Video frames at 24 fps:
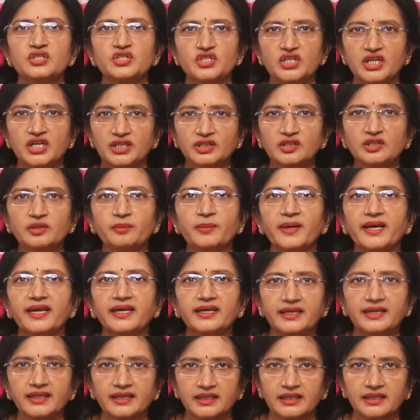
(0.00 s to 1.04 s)
చేతులు
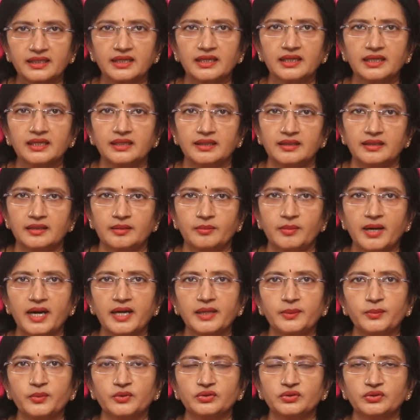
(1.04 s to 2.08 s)
భయంకరంగా
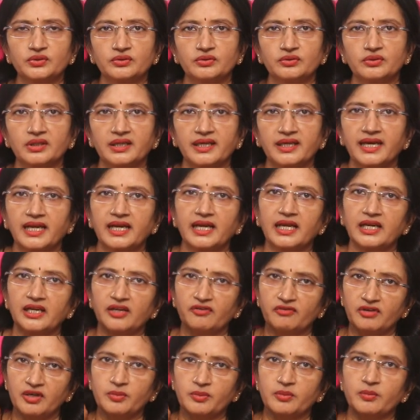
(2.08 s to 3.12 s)
మాడిపోతూ ఉంటాయి అలానే
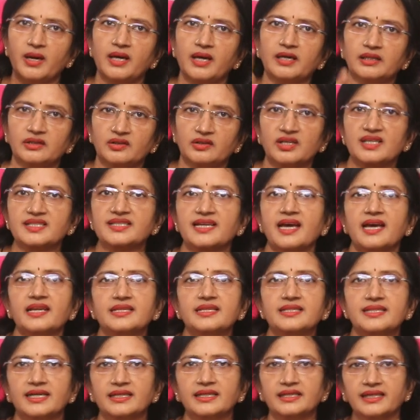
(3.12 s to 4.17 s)
వీపు భాగం కూడా
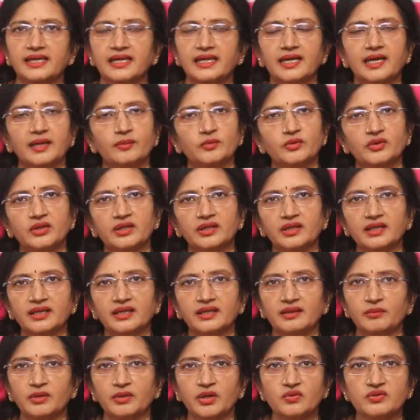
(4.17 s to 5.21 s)
శారీస్ కట్టుకెళ్ళాము అంటే
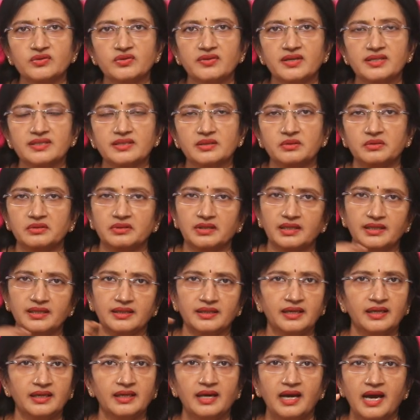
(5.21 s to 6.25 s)
బ్లౌజ్ వేసుకుంటే
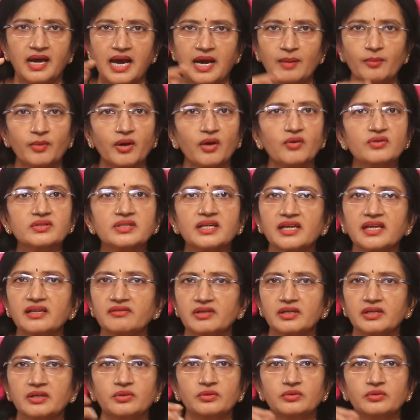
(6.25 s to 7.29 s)
ఆ బ్లౌజ్ లైన్
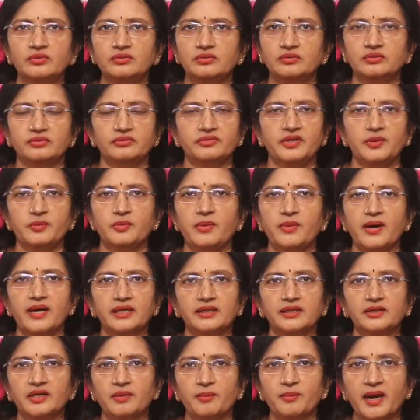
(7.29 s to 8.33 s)
వరకు వీపు
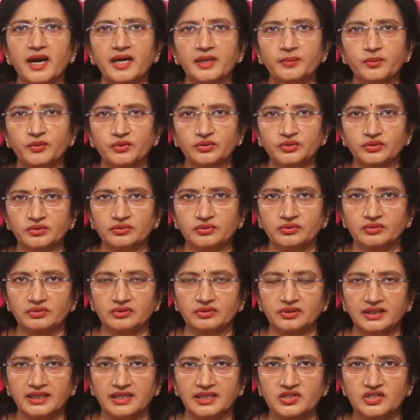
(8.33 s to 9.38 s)
భాగం కూడా మాడిపోతూ
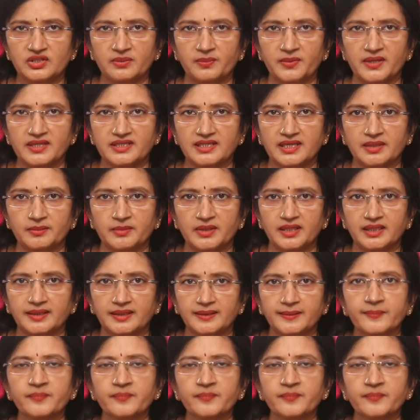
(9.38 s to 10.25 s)
ఉంటుంది అని చెప్పేసి అనమాట